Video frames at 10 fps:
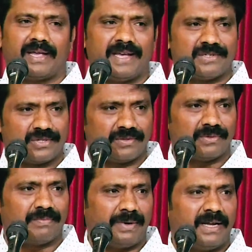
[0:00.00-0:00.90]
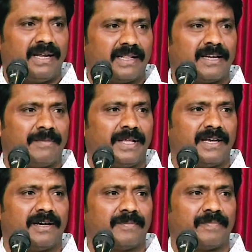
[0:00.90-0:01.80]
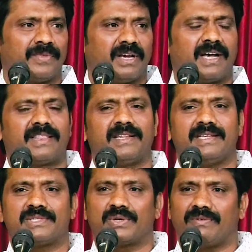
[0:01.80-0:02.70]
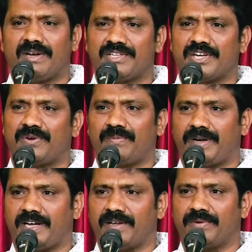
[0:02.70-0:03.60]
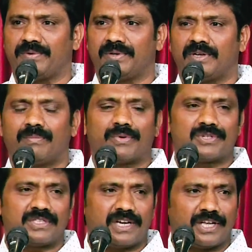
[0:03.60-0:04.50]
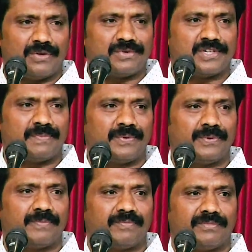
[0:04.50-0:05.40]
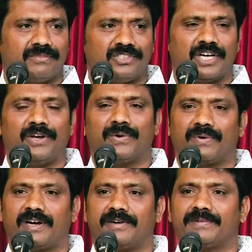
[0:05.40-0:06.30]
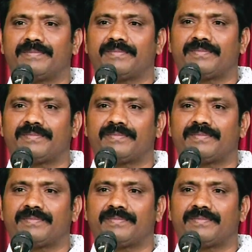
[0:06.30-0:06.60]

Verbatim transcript: కేసు పెట్టి అతని మీద అతను తీసుకుని వెళ్ళి జైల్లో పెట్టారు ప్రస్తుతానికి యోసేపు జైల్లో ఉన్నాడు